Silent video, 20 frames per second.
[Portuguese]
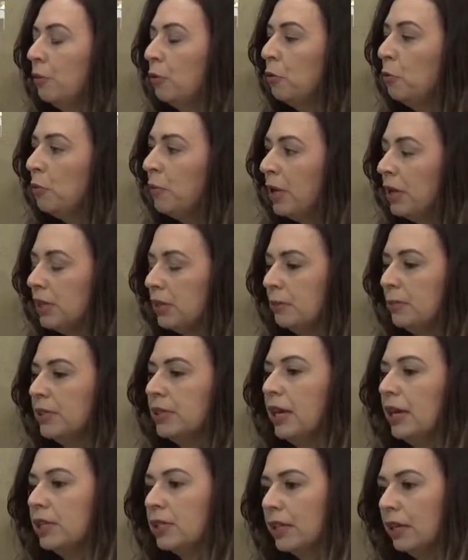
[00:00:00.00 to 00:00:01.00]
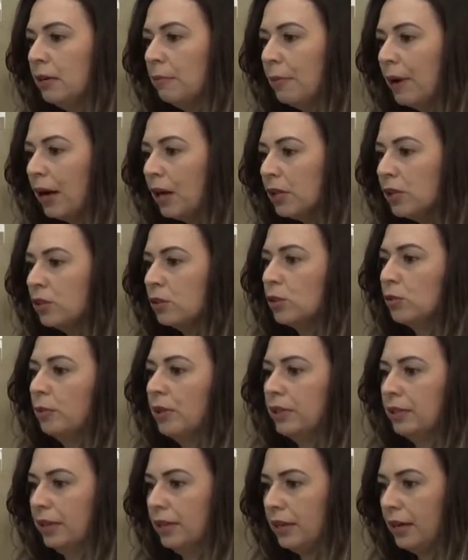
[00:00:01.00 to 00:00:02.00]
no mesmo site que ele baixa os
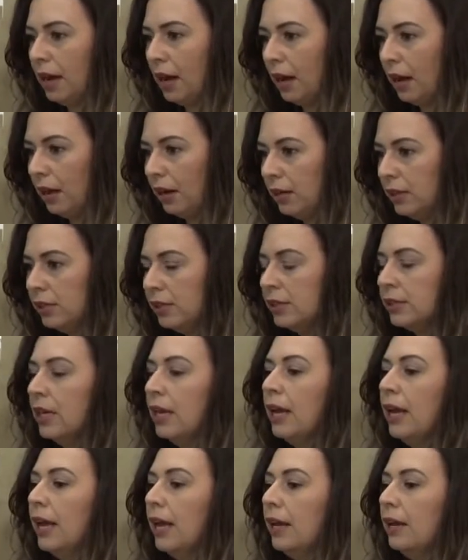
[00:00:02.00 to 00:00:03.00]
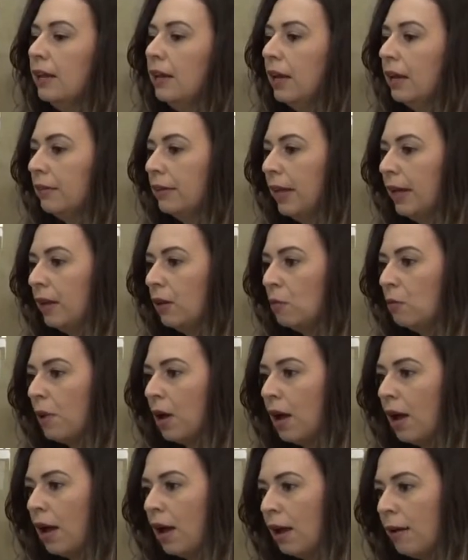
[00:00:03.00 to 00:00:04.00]
materiais, ele tem
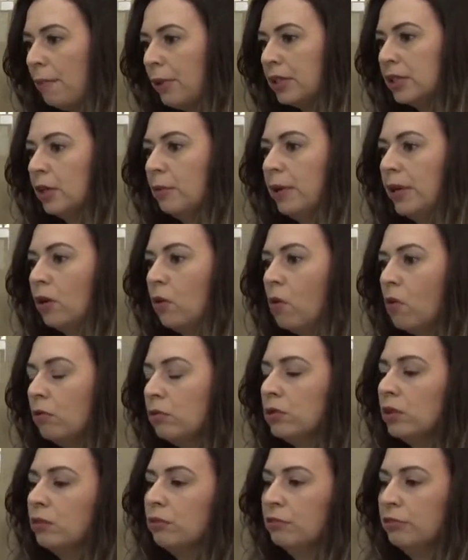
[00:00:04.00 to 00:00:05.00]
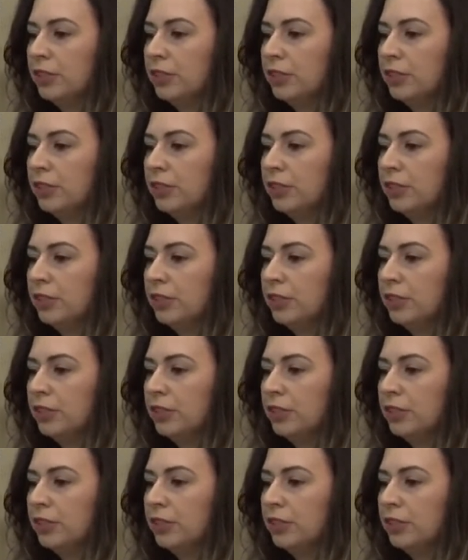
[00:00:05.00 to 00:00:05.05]
uma aba que chama Encontre um